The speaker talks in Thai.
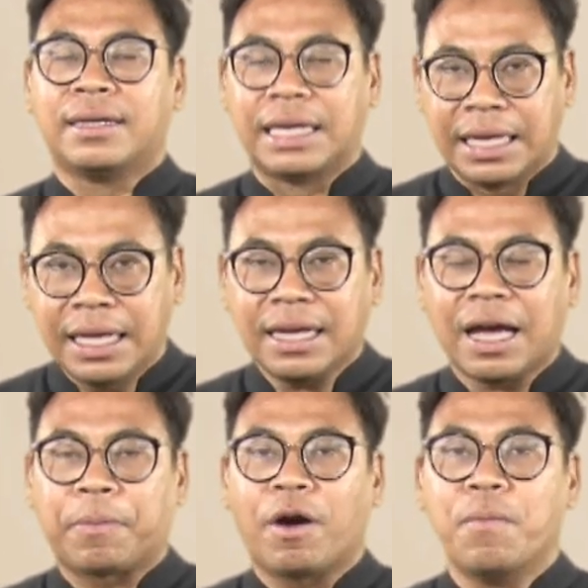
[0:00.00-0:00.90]
หนีก
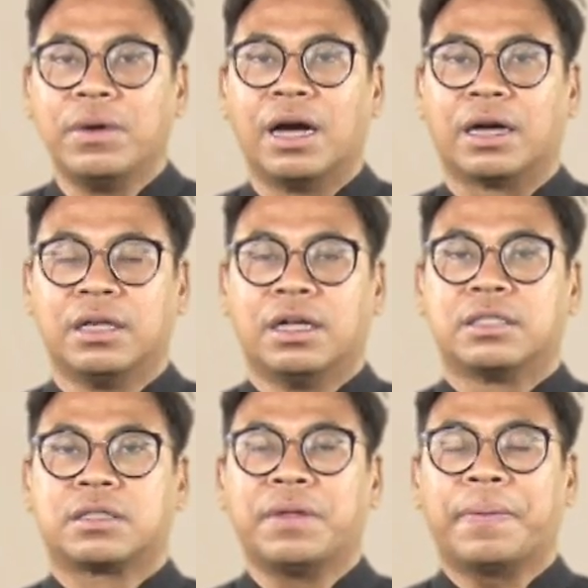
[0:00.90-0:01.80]
ลับเข้าเมือง
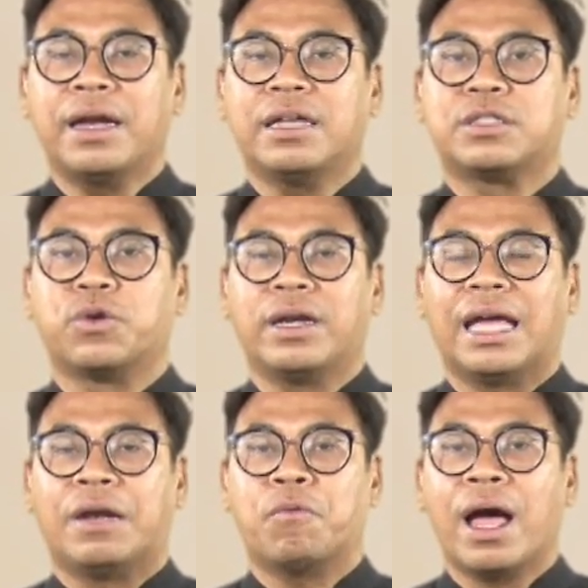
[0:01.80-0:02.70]
สมเด็จพระเรศวร
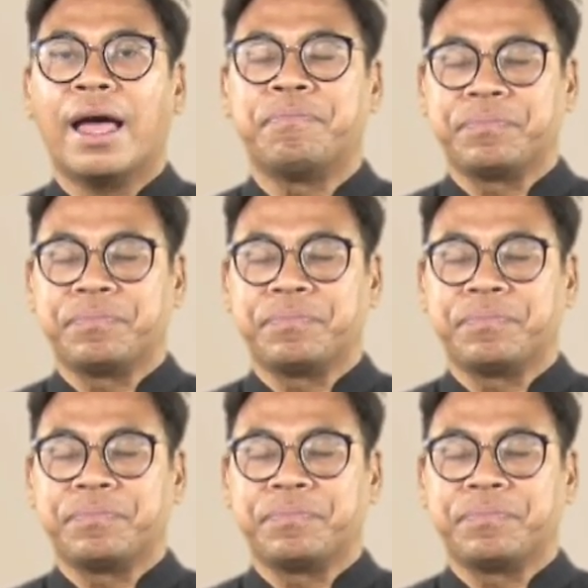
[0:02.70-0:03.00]
เห็นว่า